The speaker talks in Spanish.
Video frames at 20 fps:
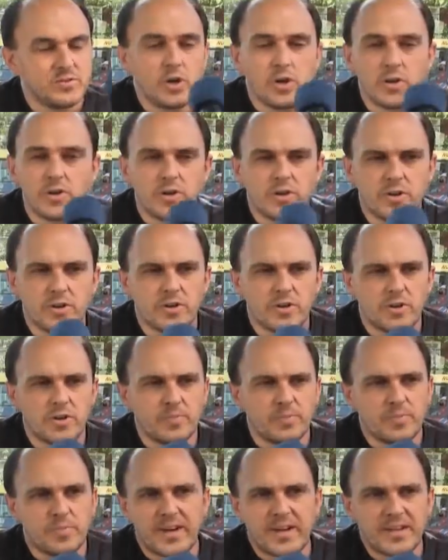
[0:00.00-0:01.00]
No, no, no, no,
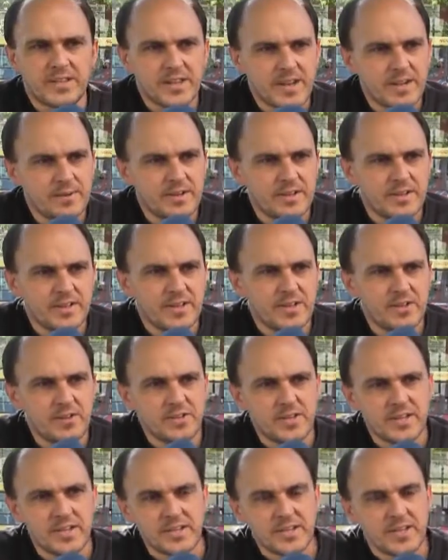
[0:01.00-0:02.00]
no. Para estar
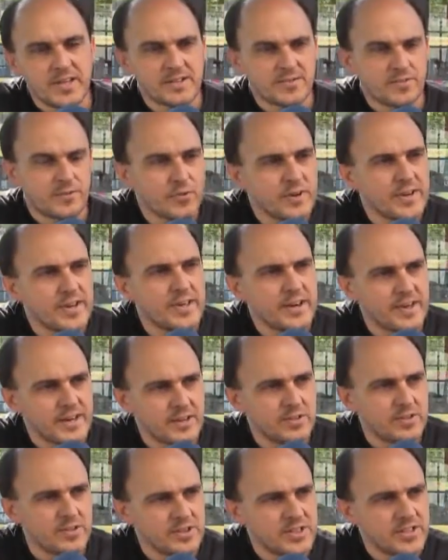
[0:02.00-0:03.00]
habilitado tiene que estar fuera del
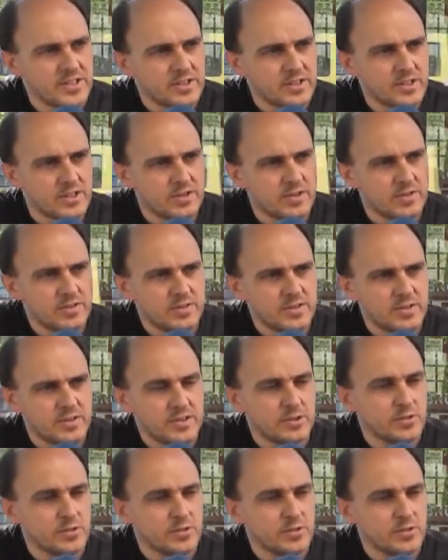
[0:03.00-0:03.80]
radio céntrico,